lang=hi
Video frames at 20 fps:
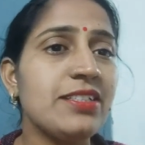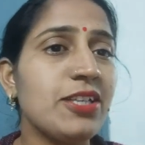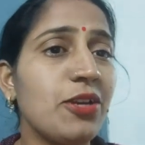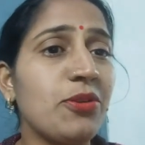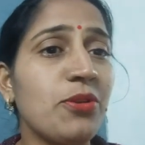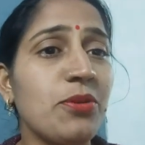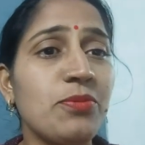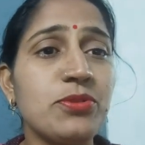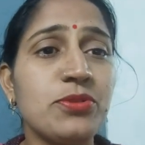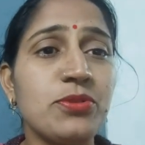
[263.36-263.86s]

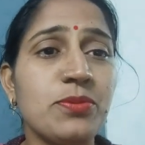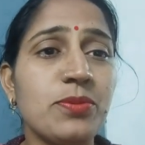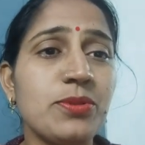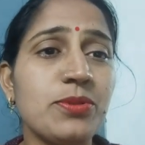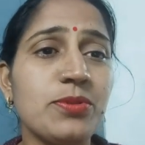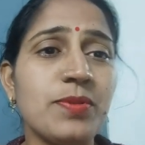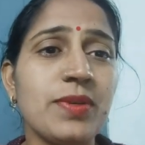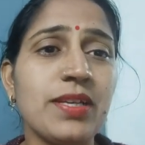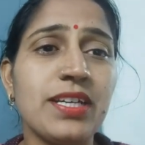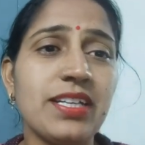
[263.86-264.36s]
चलो अभी सुबह
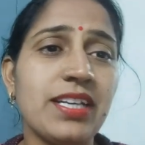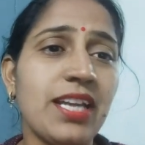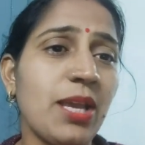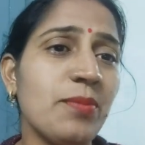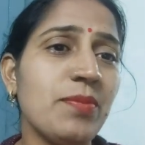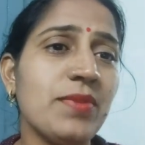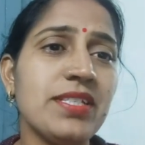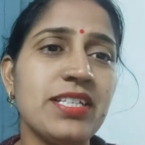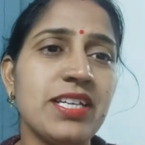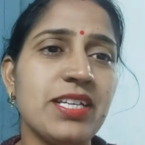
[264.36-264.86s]
सुबह का
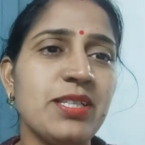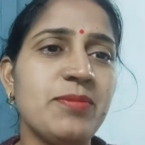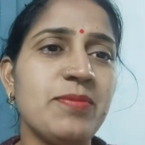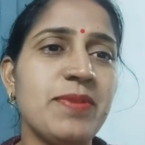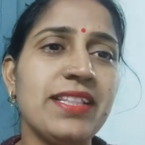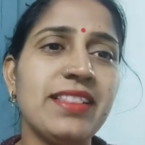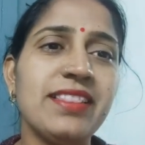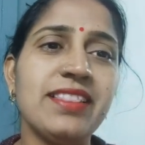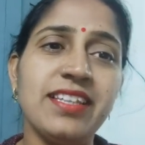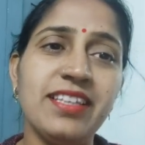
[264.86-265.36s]
टाइम है ज़्यादा
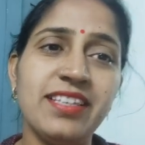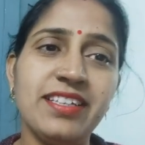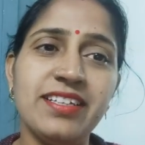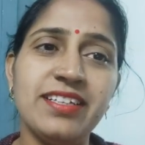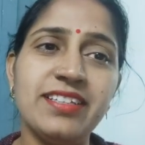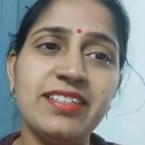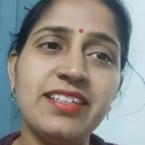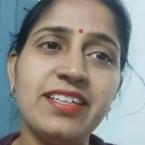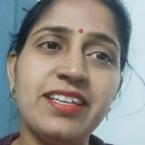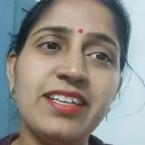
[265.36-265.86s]
बात नहीं
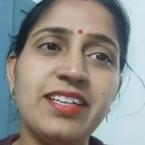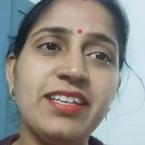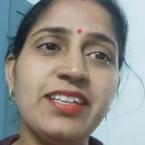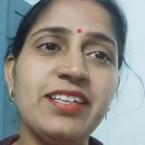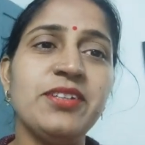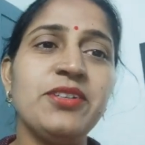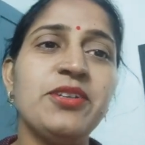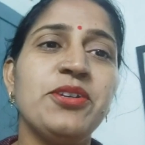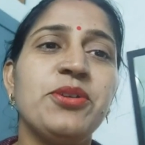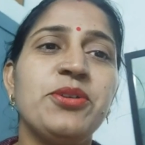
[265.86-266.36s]
करते
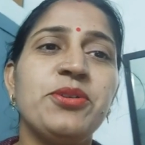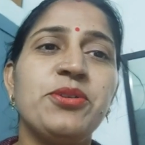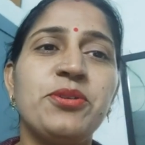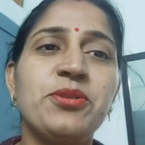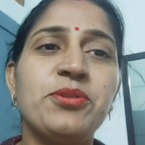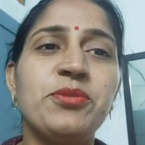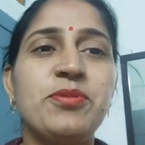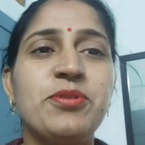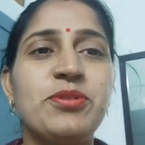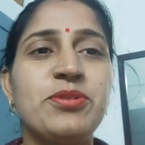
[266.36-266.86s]
हैं
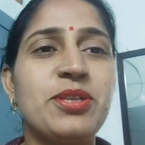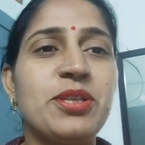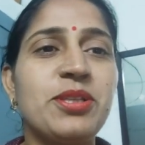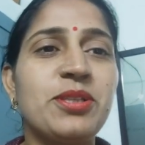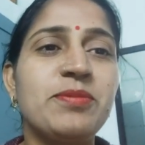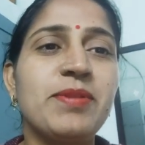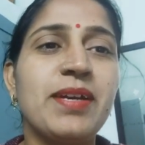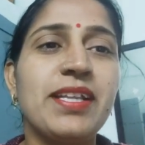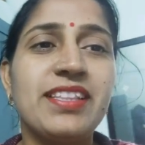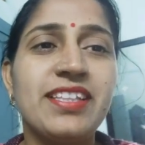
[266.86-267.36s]
क्योंकि बहुत
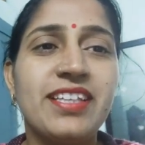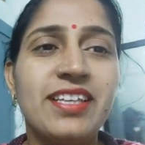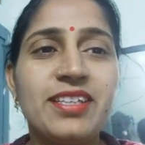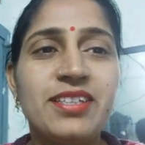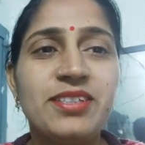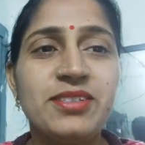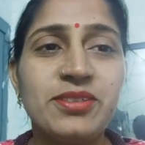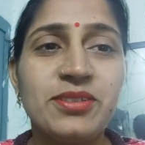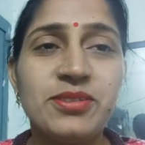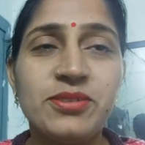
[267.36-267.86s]
ज़्यादा बात
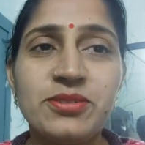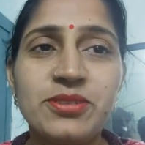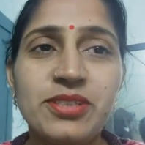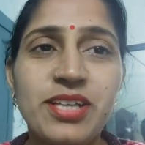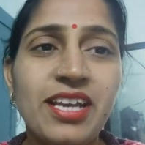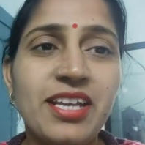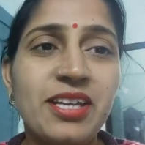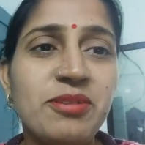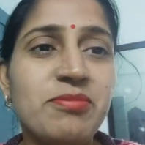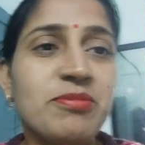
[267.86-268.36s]
करने से हो
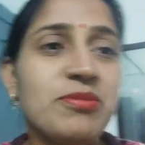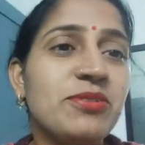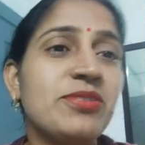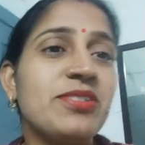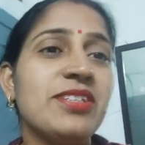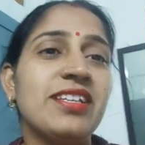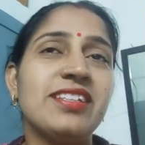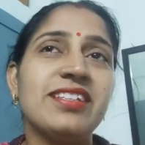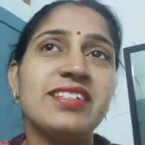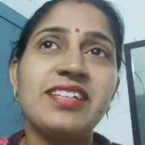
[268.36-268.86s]
जाए यहाँ
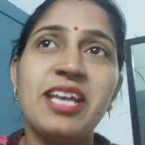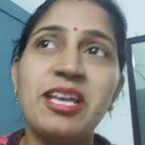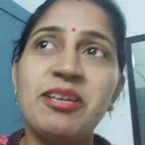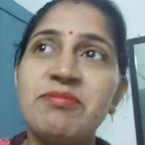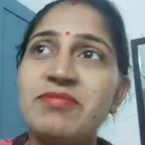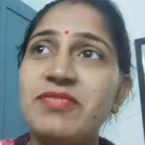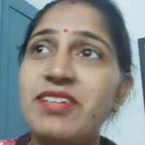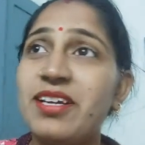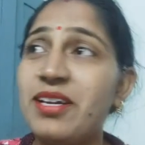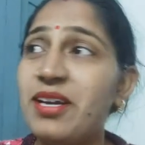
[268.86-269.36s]
पे मैं आ
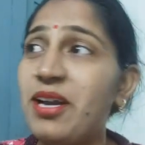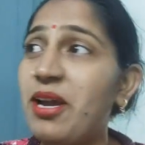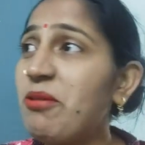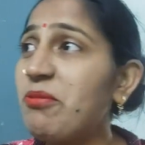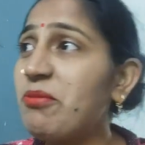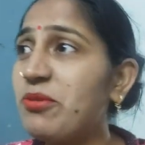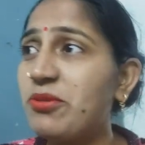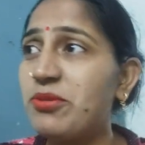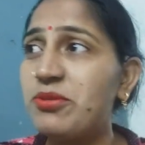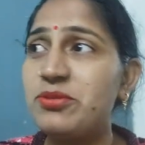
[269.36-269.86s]
गई हूँ हाँ,
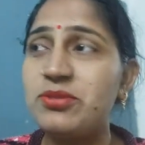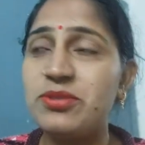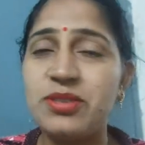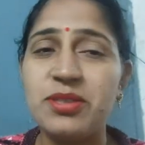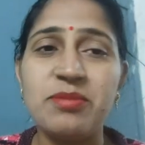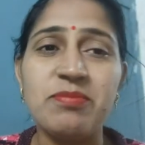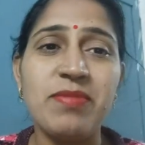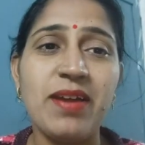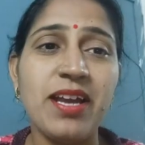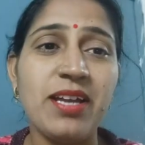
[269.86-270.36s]
और
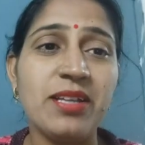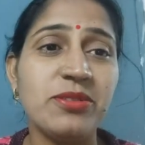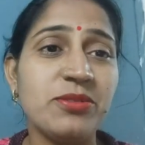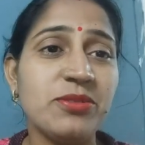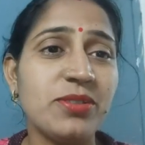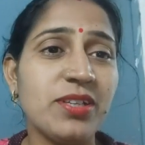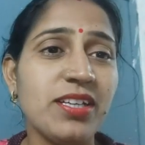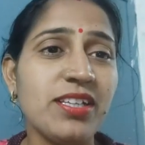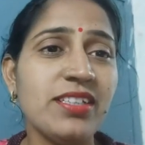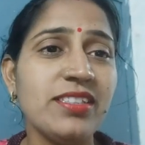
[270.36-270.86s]
जहाँ को
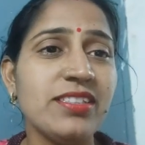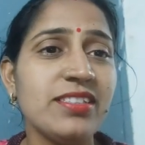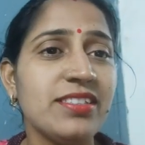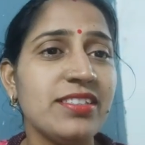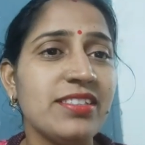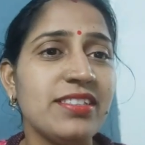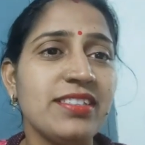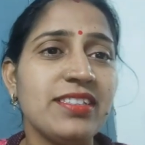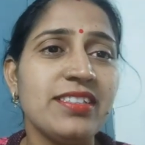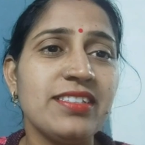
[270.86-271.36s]
पहना रही हूँ
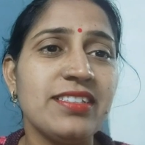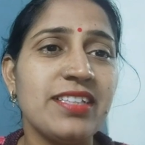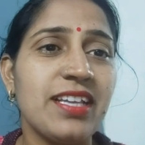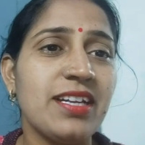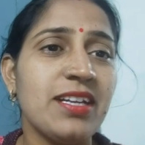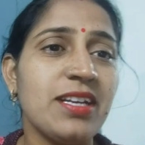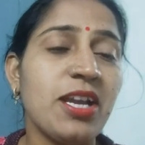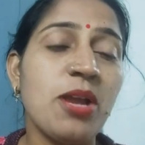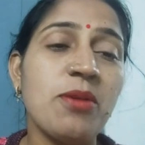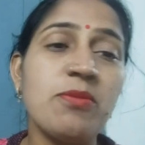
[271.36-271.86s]
कपड़े
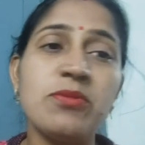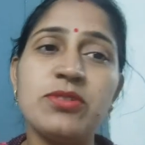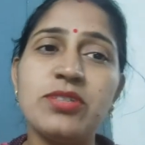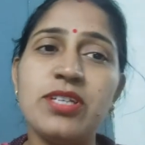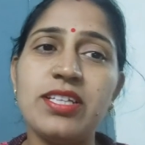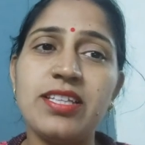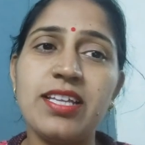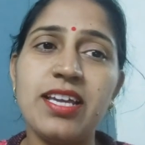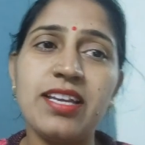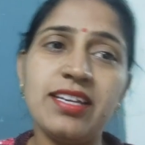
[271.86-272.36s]
सारा काम हो
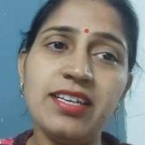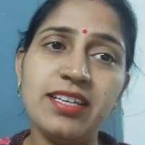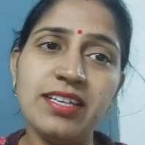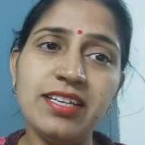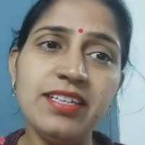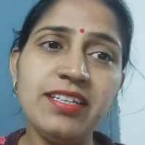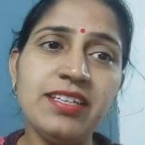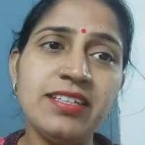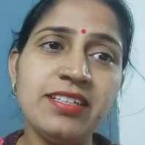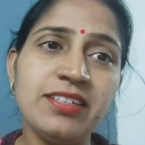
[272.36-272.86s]
जाता है
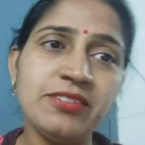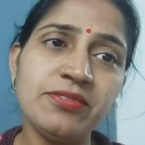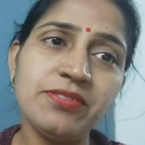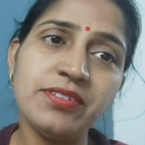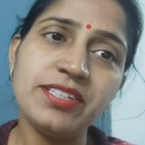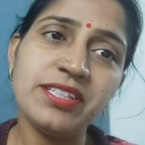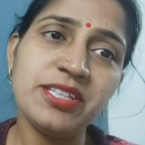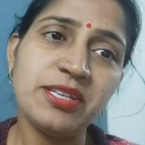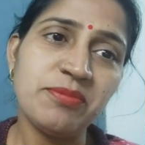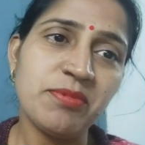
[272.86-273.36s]
लेट के बाद
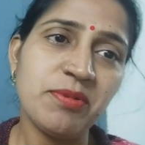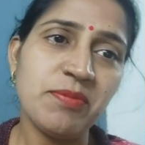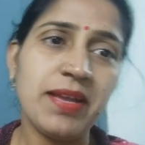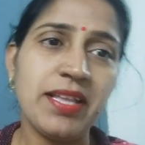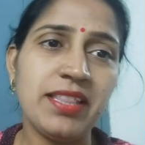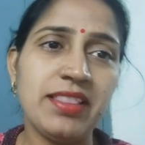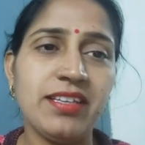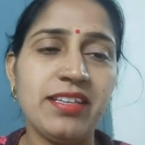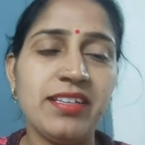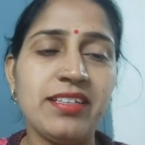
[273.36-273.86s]
में दिन में
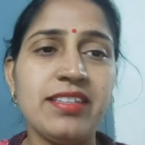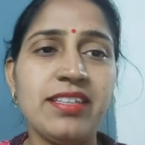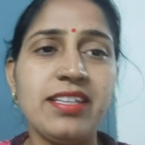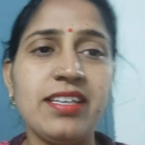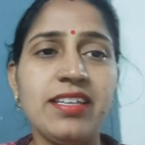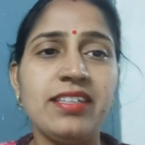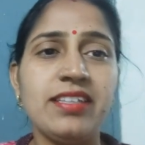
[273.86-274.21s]
बात करते